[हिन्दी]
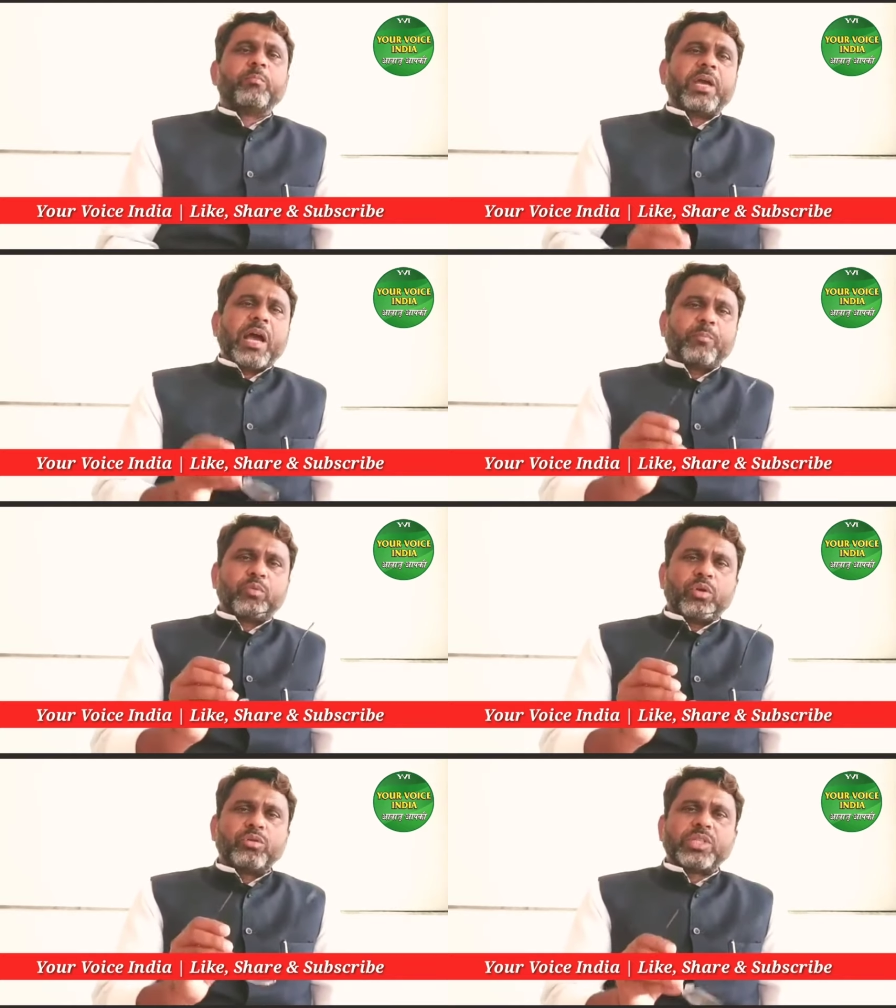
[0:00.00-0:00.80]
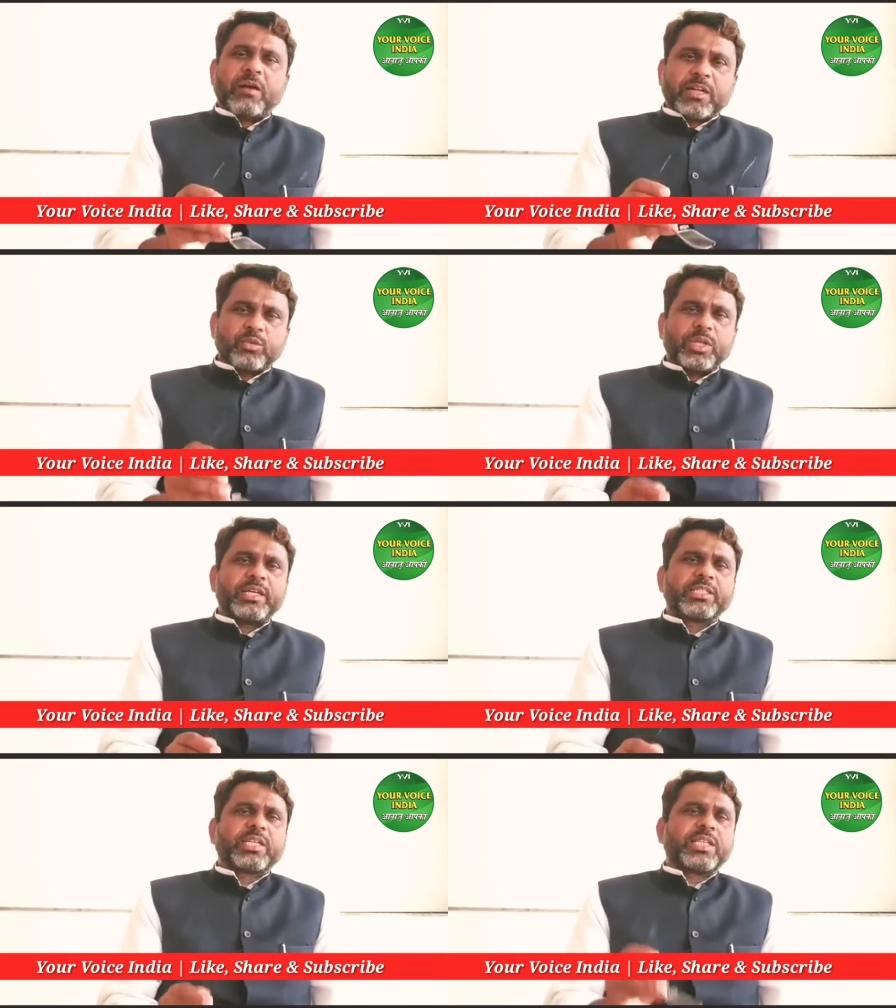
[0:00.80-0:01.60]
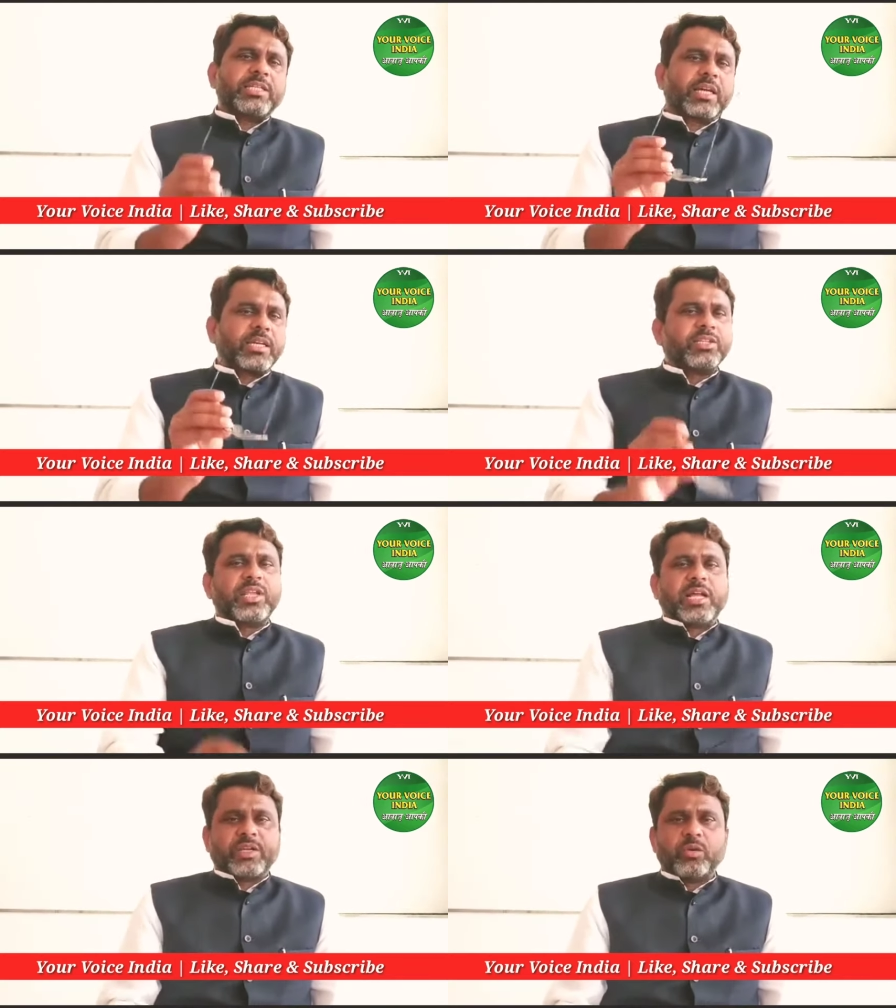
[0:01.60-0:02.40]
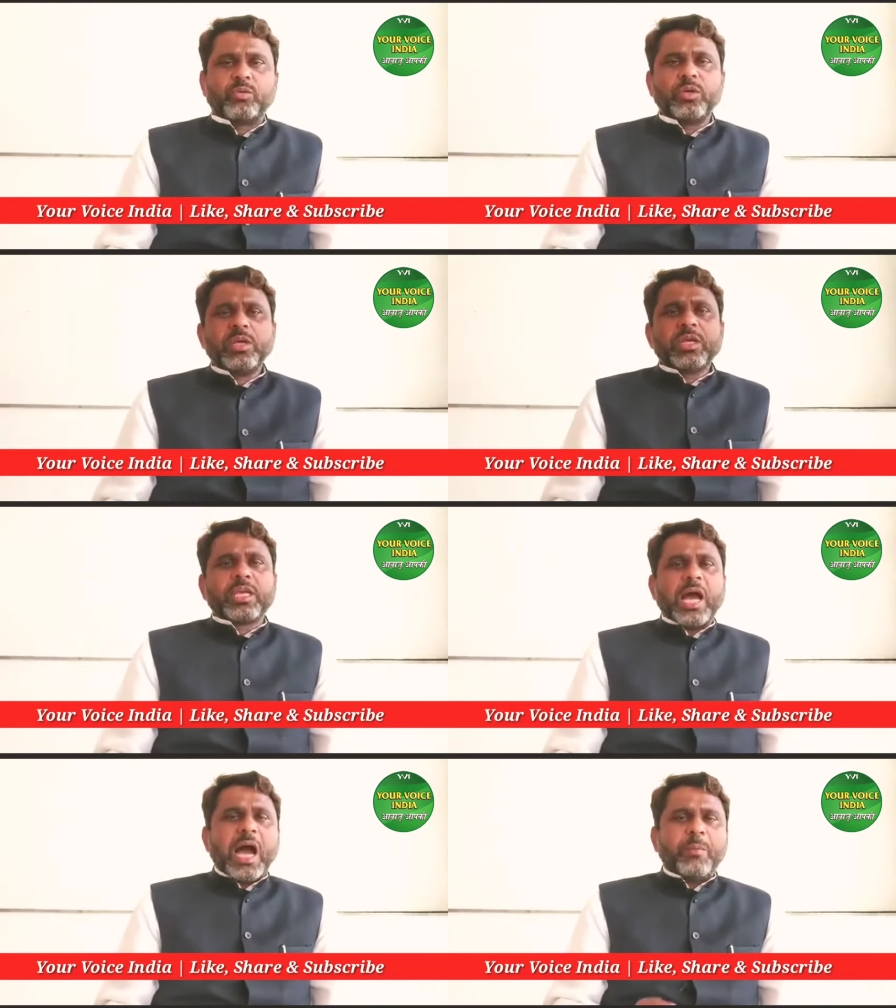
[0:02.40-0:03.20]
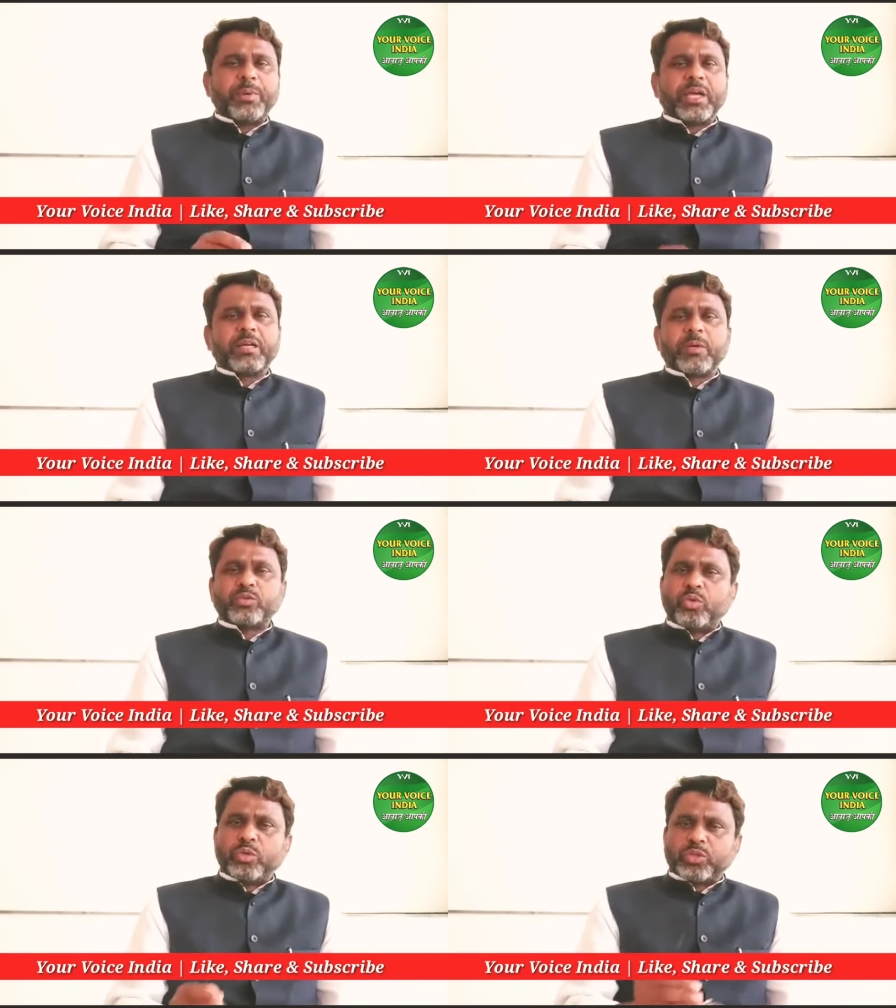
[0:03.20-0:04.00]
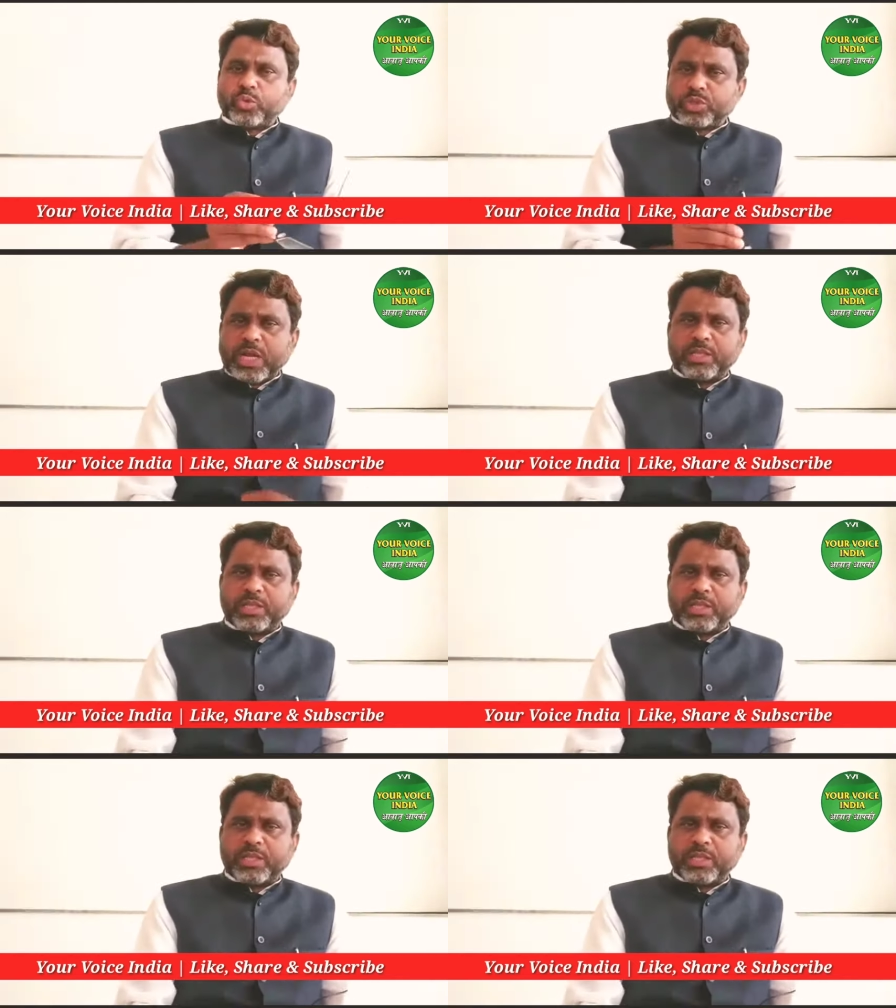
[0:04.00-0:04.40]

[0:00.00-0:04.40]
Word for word: मैं आपको दावा तो नहीं कर सकता यकीन दिलाता हूं कि आपने अगर मजदूरों की सूचना